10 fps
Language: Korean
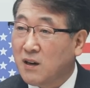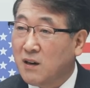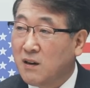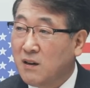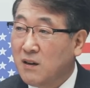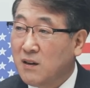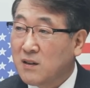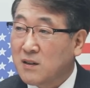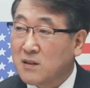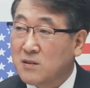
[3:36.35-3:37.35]
오. 어.
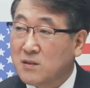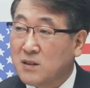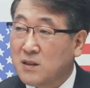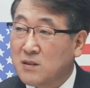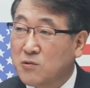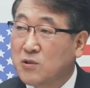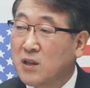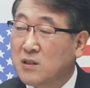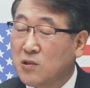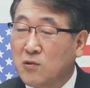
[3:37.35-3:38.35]
그래서 이제
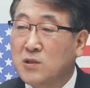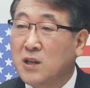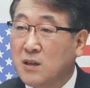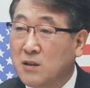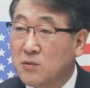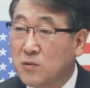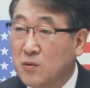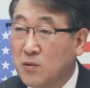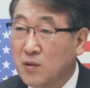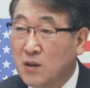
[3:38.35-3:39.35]
주택
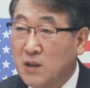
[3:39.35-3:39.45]
정책하고